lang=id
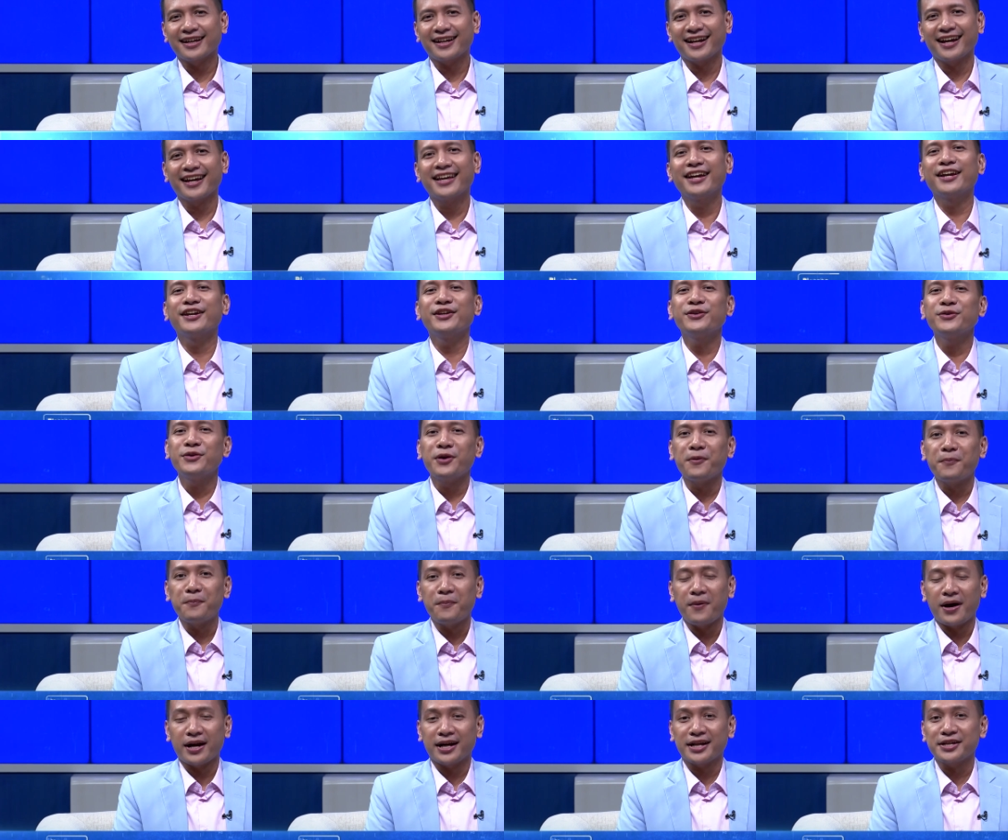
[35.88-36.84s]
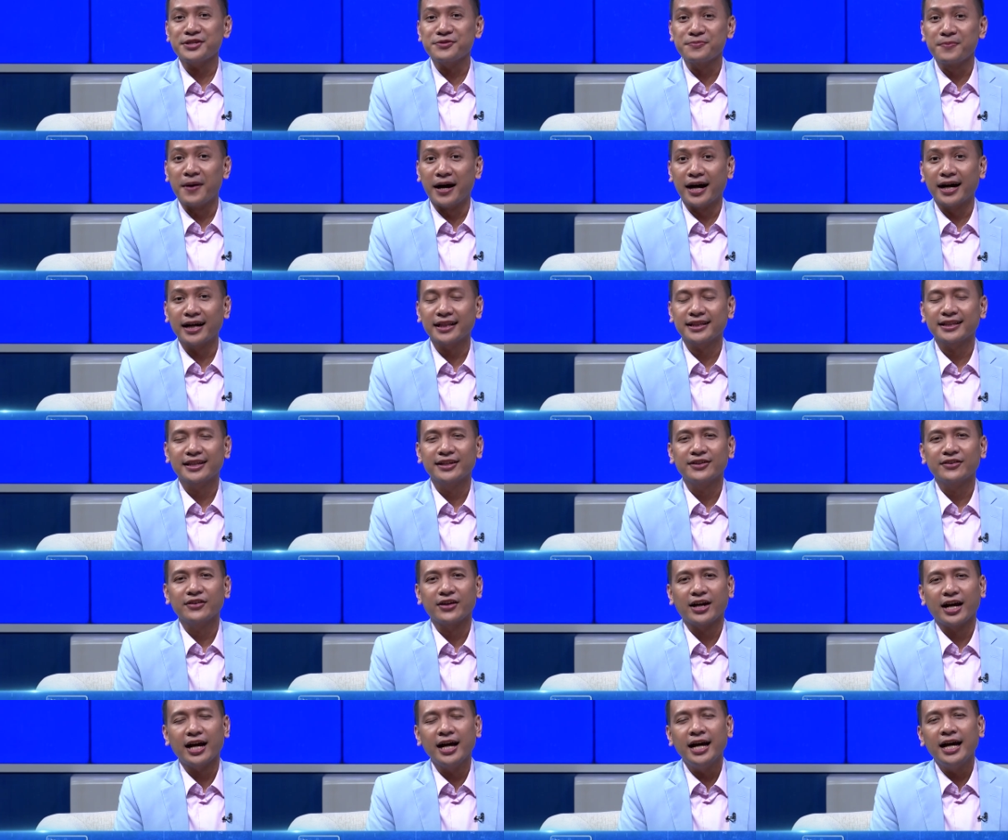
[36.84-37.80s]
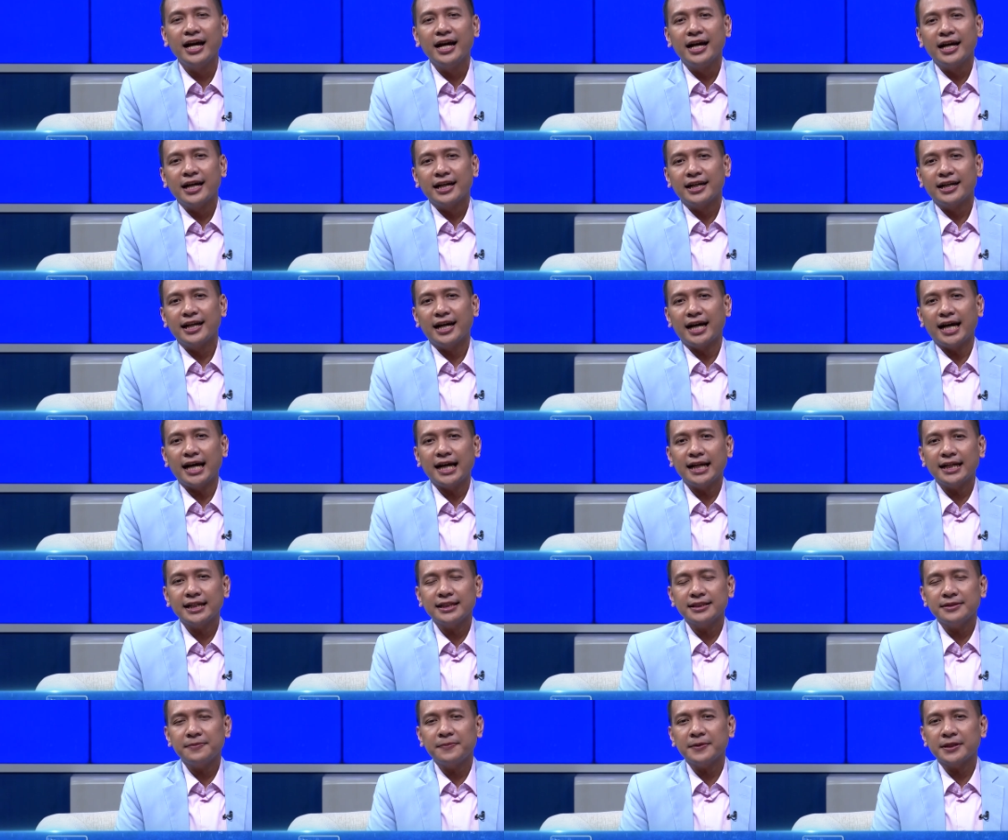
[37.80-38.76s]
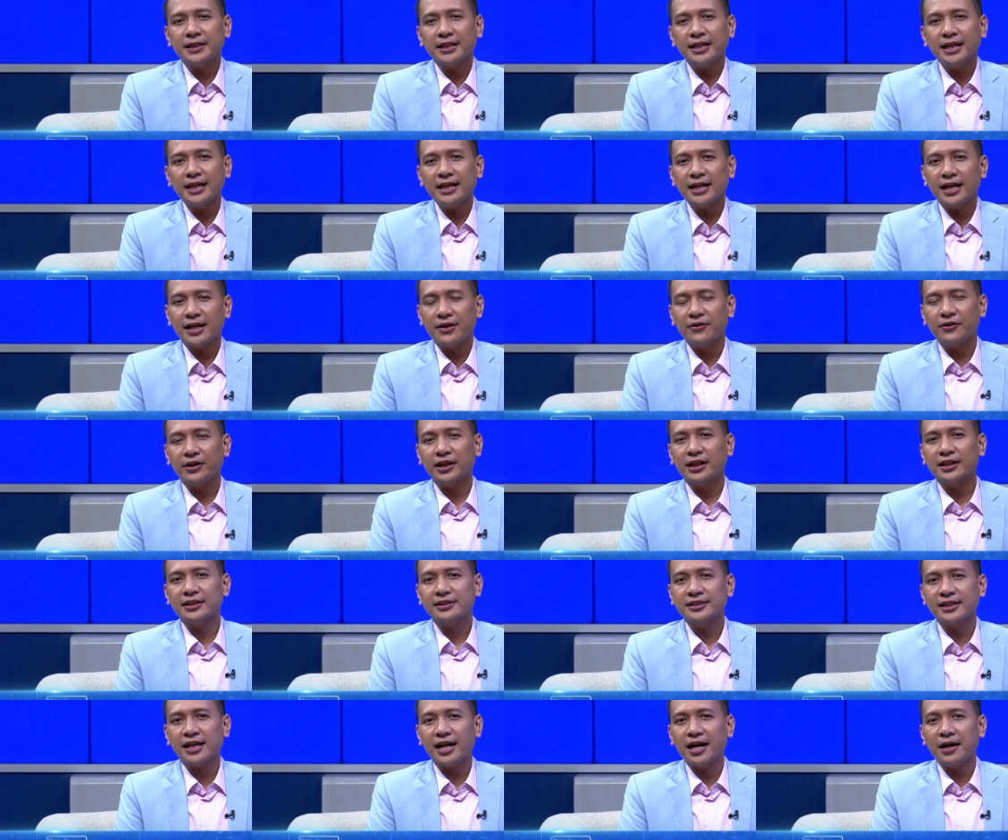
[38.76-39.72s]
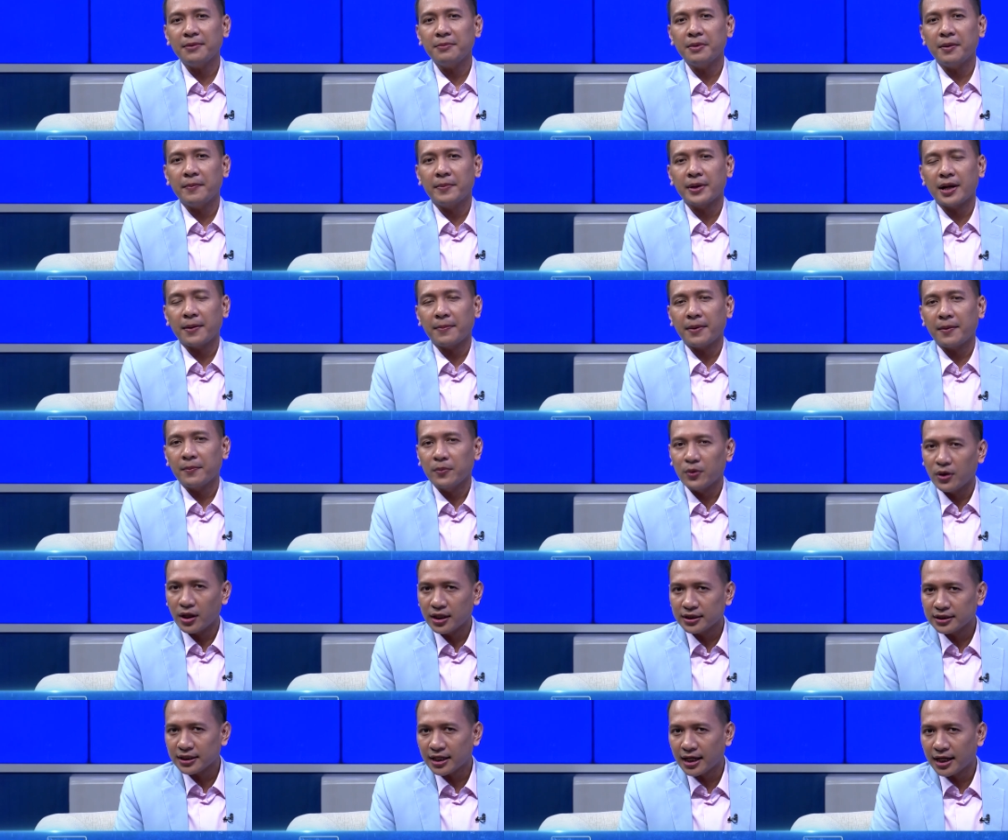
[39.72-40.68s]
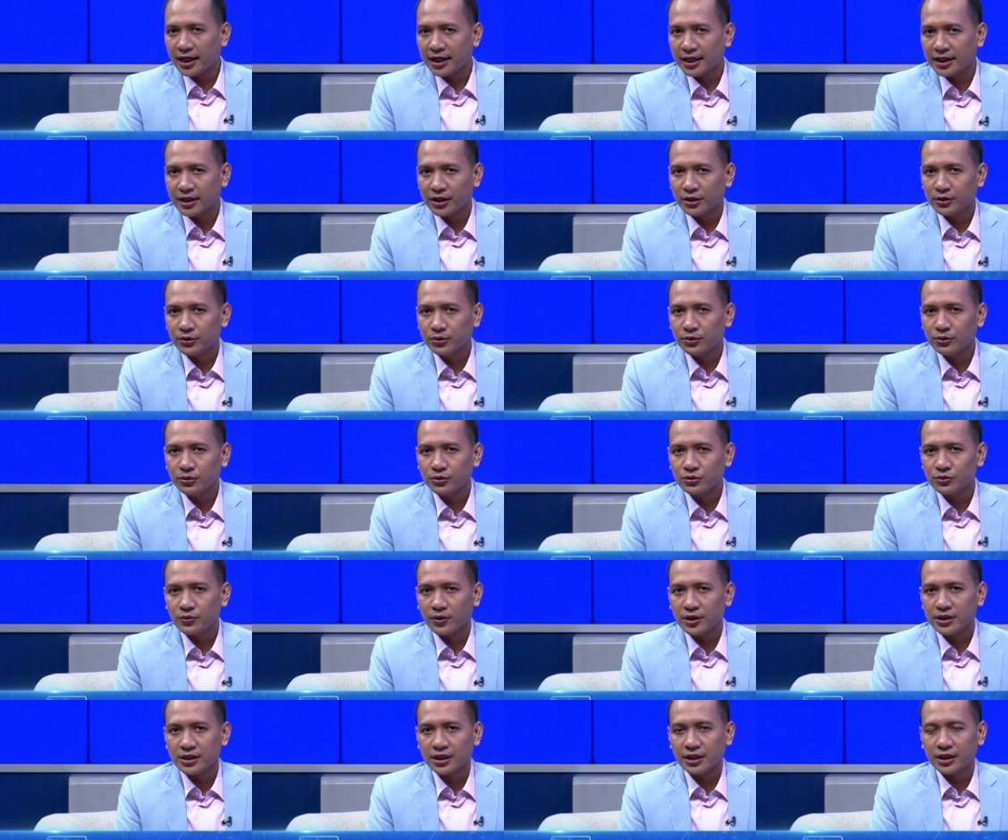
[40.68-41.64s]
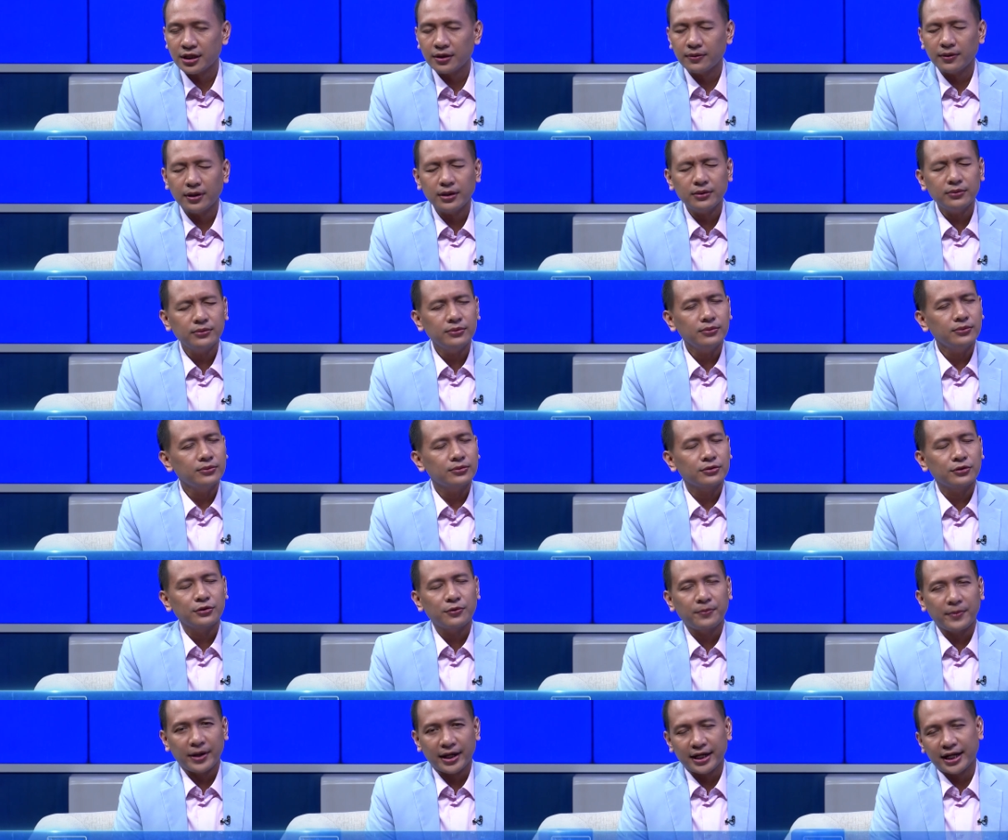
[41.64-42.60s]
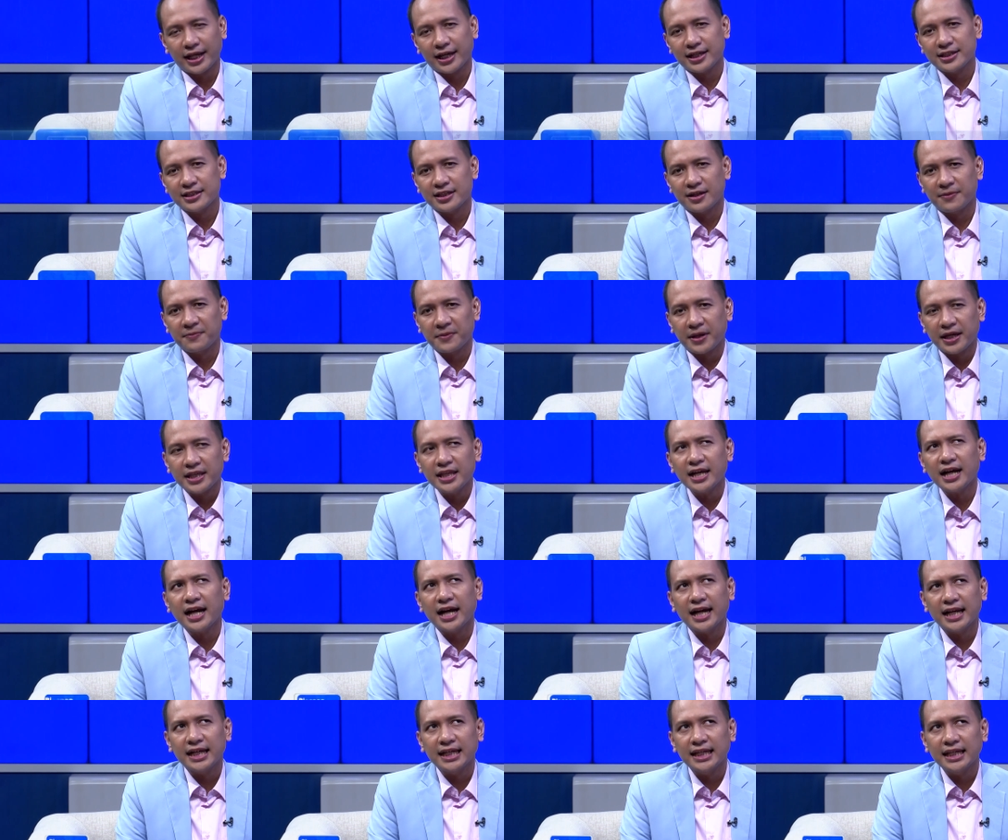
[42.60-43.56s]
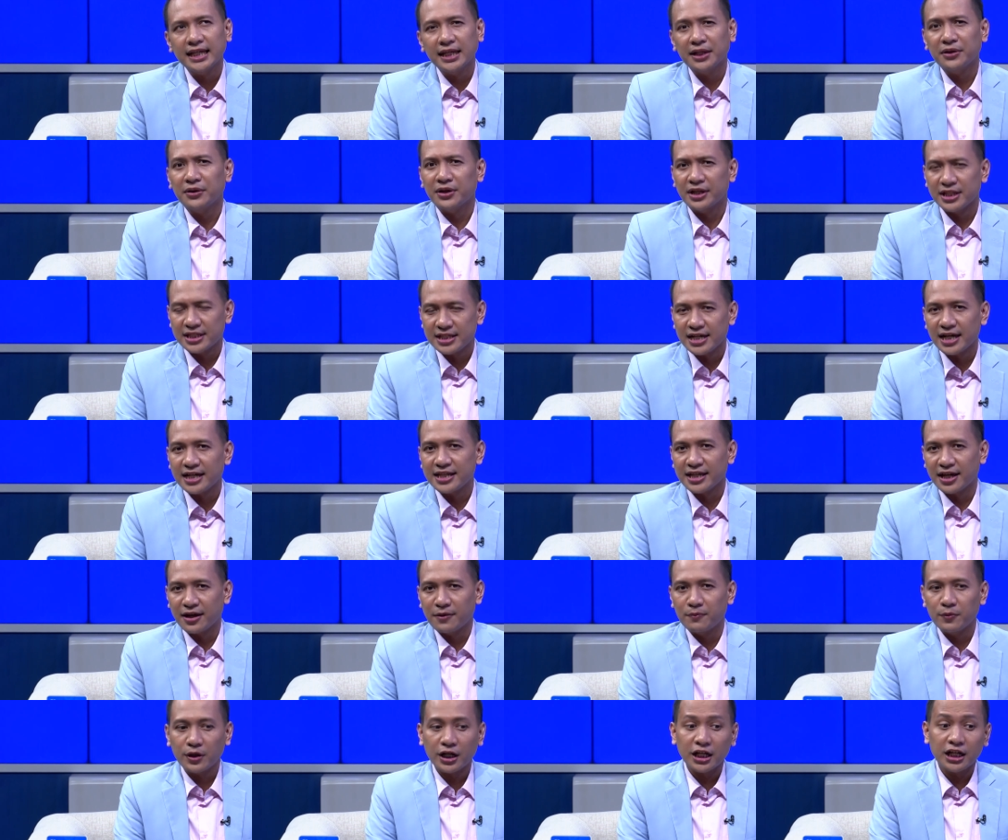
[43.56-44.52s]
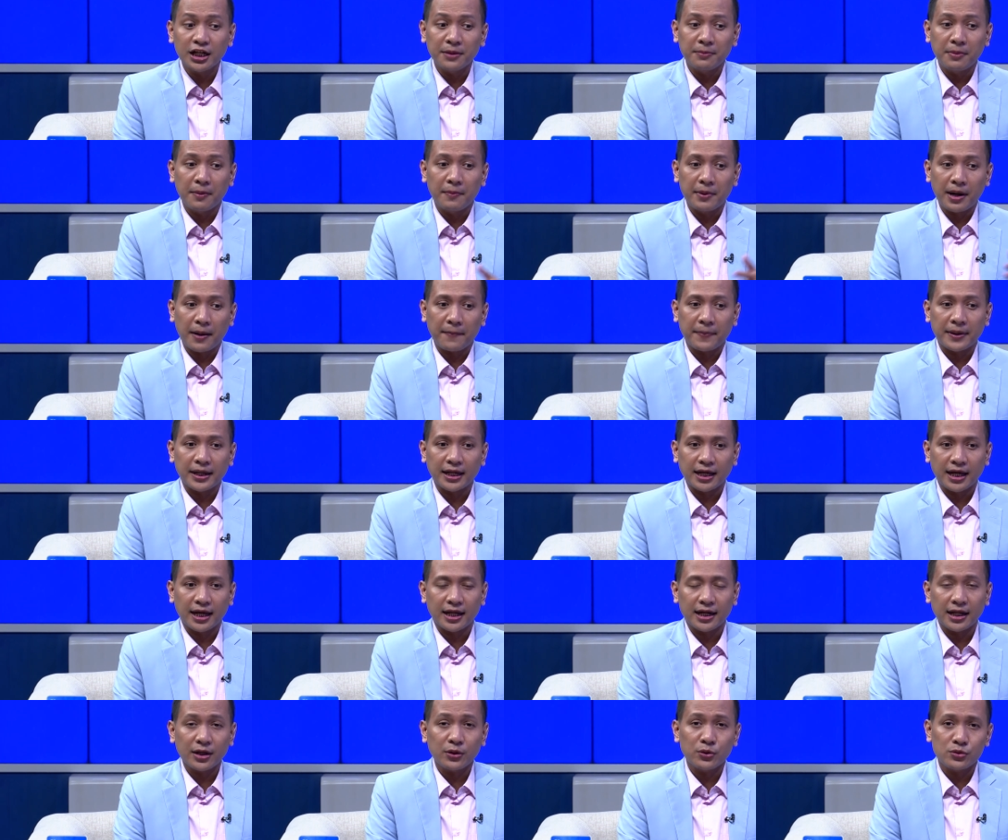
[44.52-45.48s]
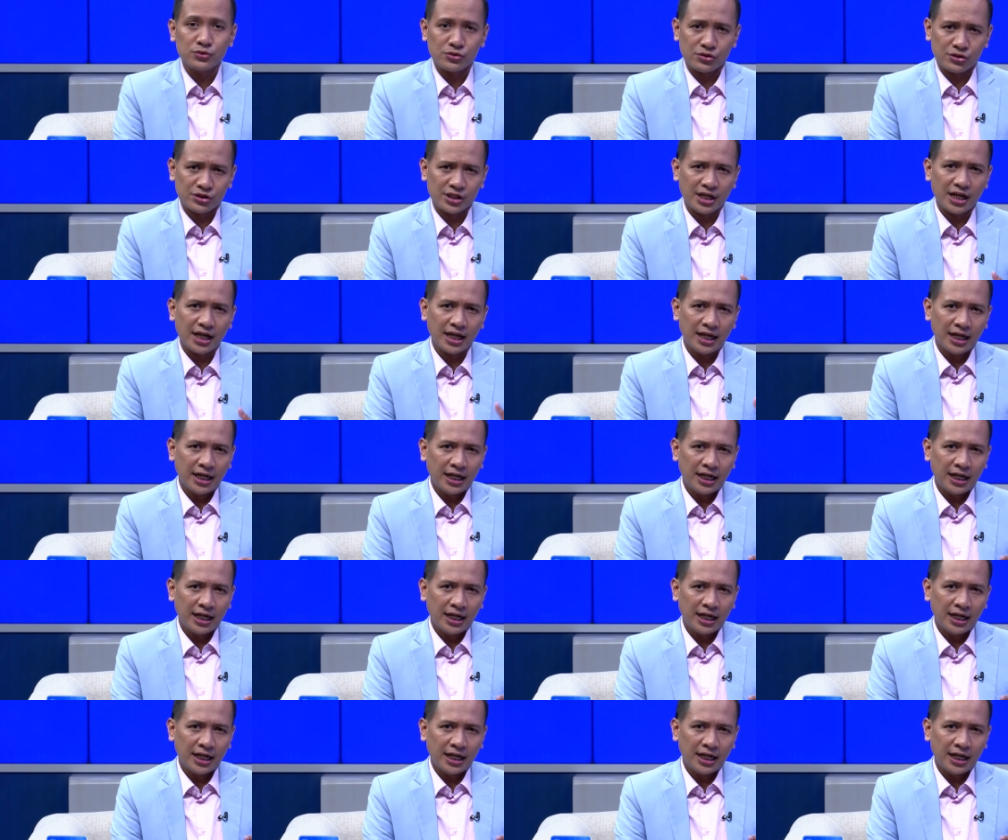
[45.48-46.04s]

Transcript: Raya ini udah panas banget gitu ya. Dan sepertinya di Indonesia beberapa bulan terakhir itu cuacanya waduh lumayan ekstrim. Kayaknya nggak di Indonesia aja ya, mungkin di beberapa negara khususnya